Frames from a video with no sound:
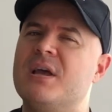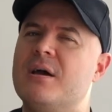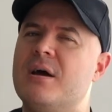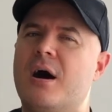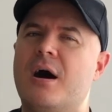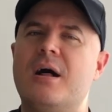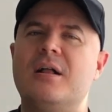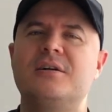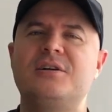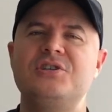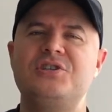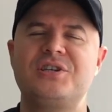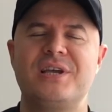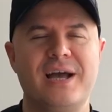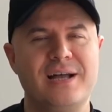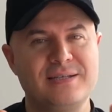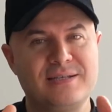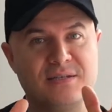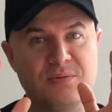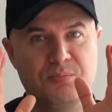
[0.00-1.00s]
Alkış
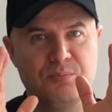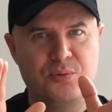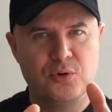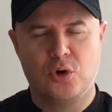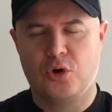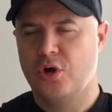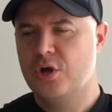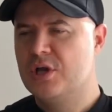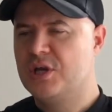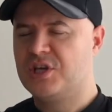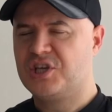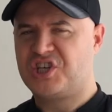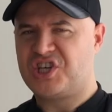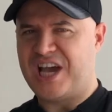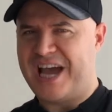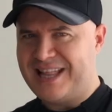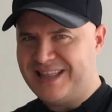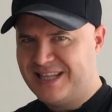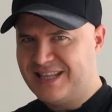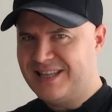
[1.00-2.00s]
gelsin. Bu.
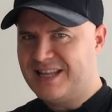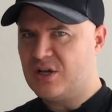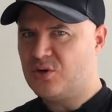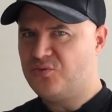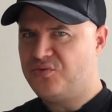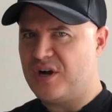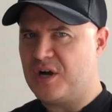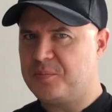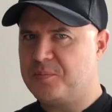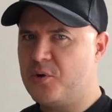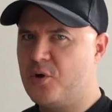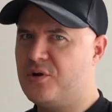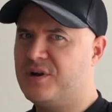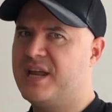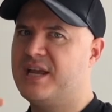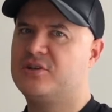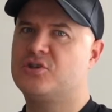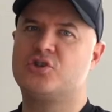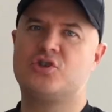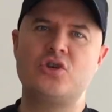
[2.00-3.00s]
Kendinden ufak bir
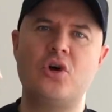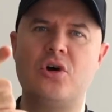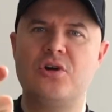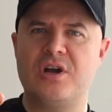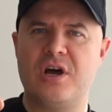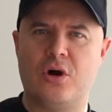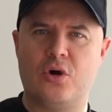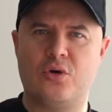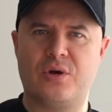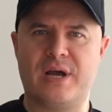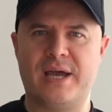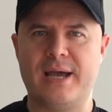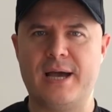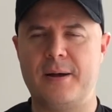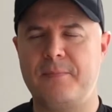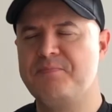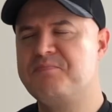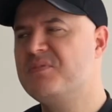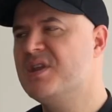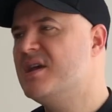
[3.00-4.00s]
örnek sonra oraya.
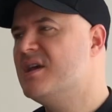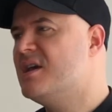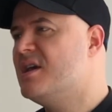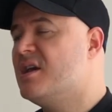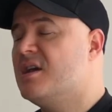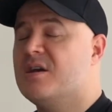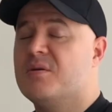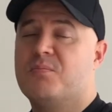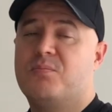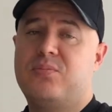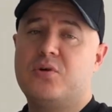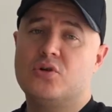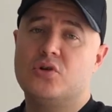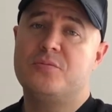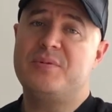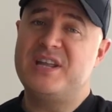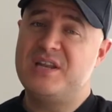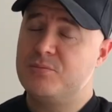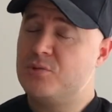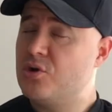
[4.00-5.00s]
Bunu
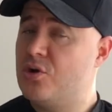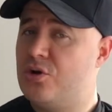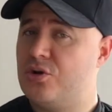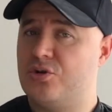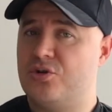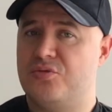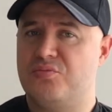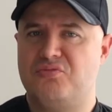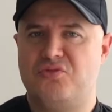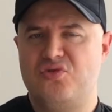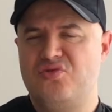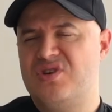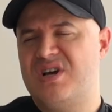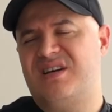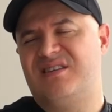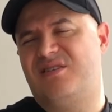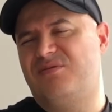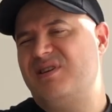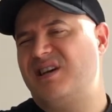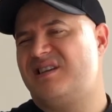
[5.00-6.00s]
benim gördüğüm
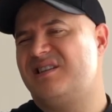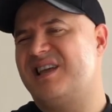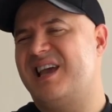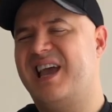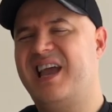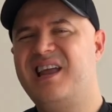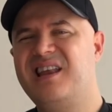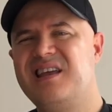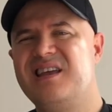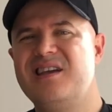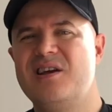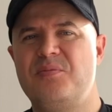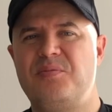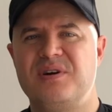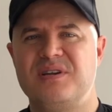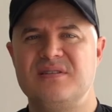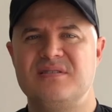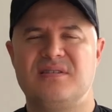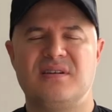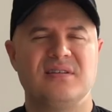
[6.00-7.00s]
dünyada belki de en iyi
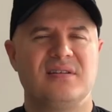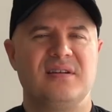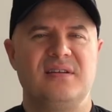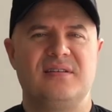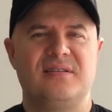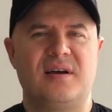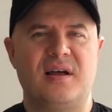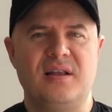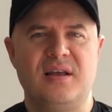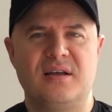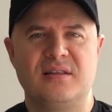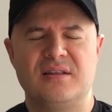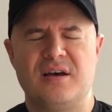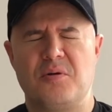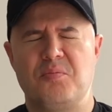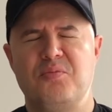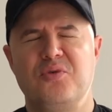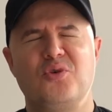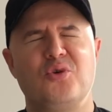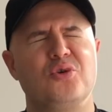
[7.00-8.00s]
yapan insanlar
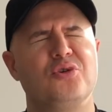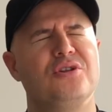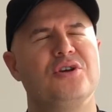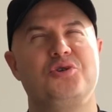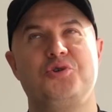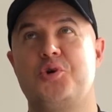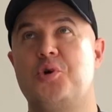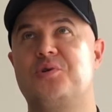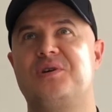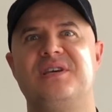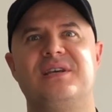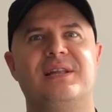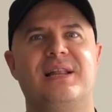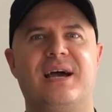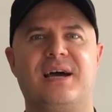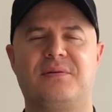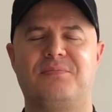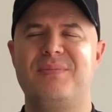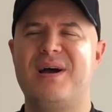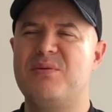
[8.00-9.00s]
İtalyanlar. Bu konuda çok
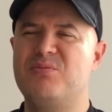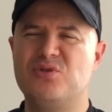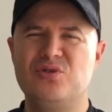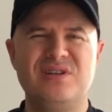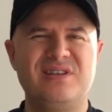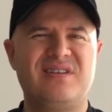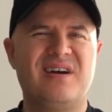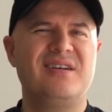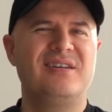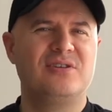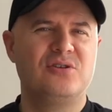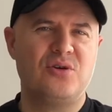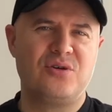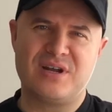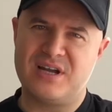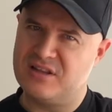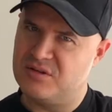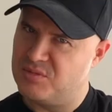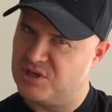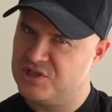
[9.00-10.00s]
iyiler. Ben bunu İtalya'da
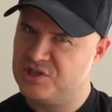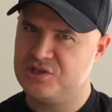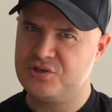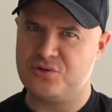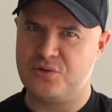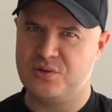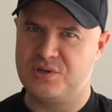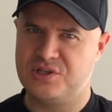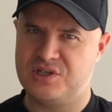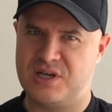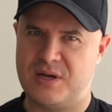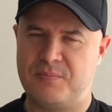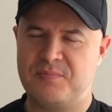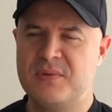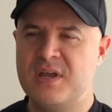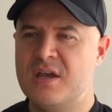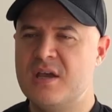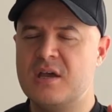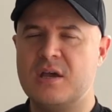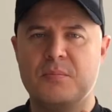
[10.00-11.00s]
öğrendim açık söyleyeceğim.
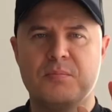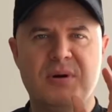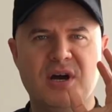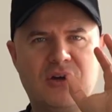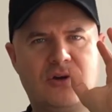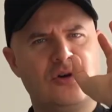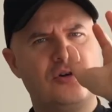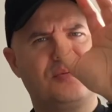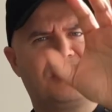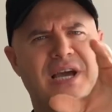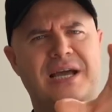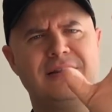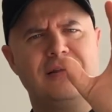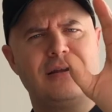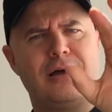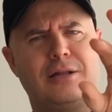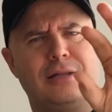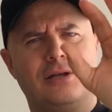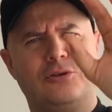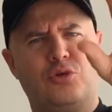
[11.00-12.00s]
Bakıyorum kendini
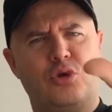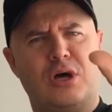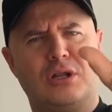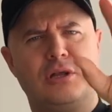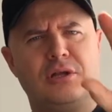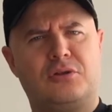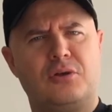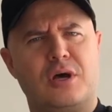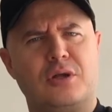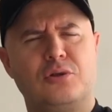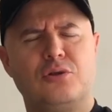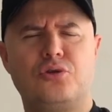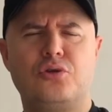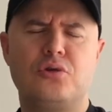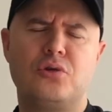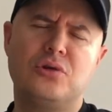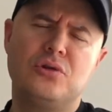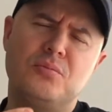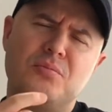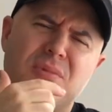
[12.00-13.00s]
anlatıyor anlatıyor
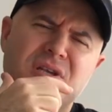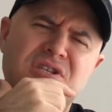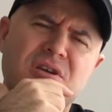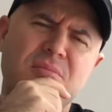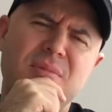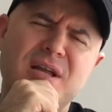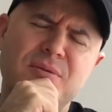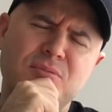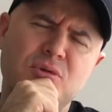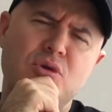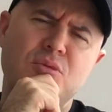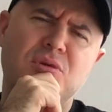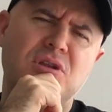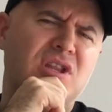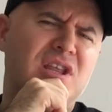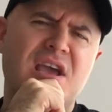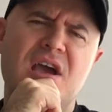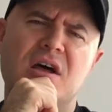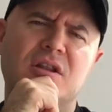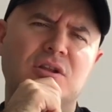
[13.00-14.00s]
anlatıyor. Mesela ben diyorum ki
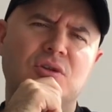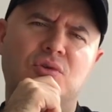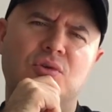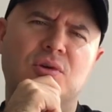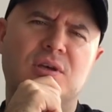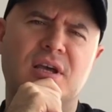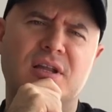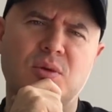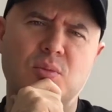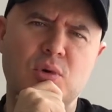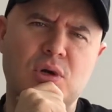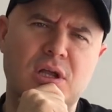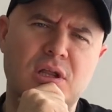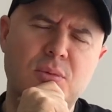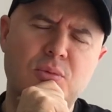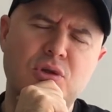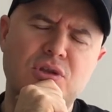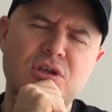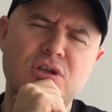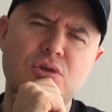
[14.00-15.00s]
niye anlatıyor kendini bu kadar?
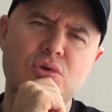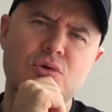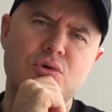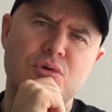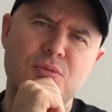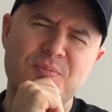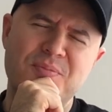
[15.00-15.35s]
Böyle dinliyorum.